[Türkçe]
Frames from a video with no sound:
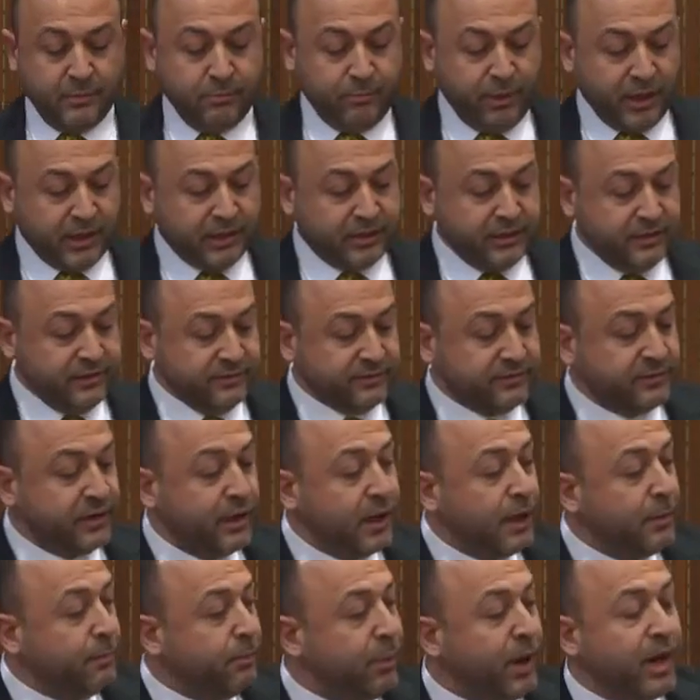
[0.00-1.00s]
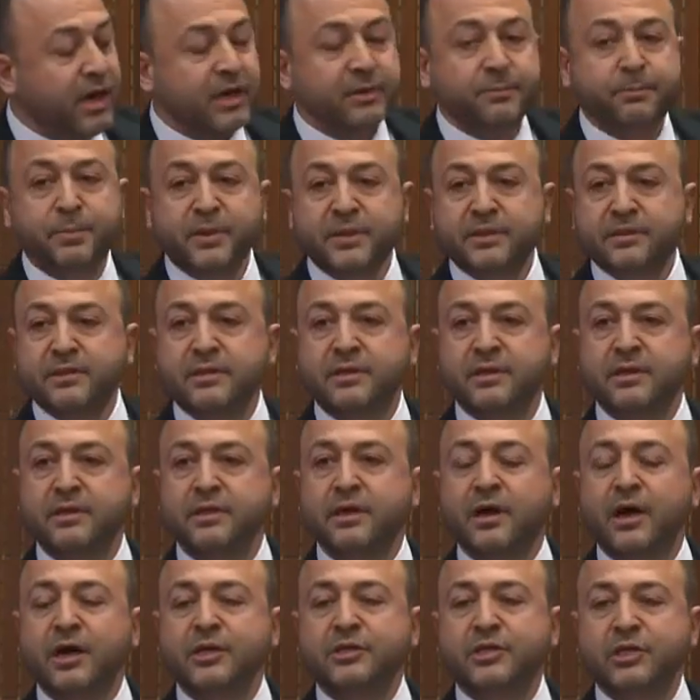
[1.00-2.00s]
bakınız park bitti,
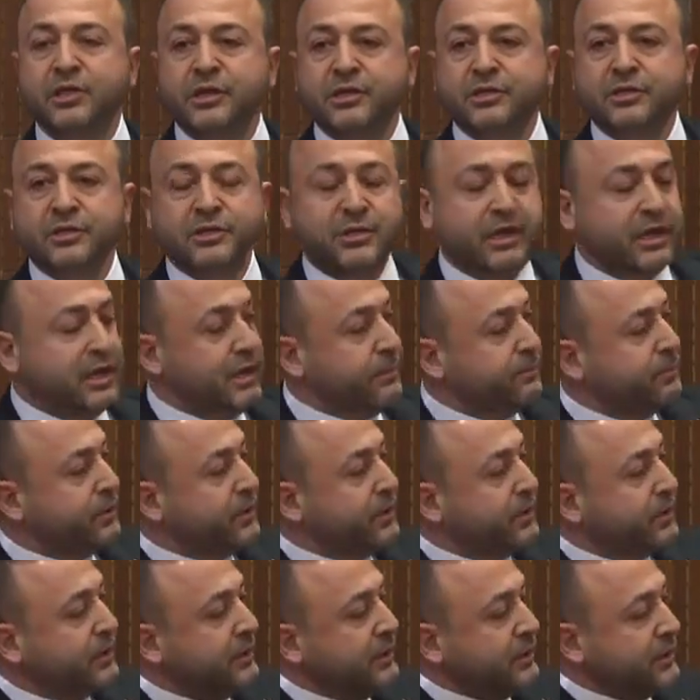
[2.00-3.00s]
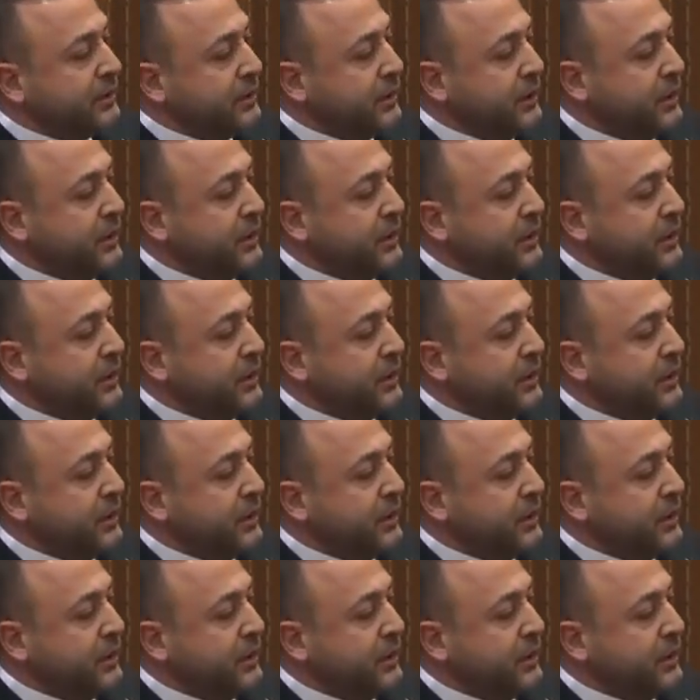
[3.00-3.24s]
açılışı da yapıldı.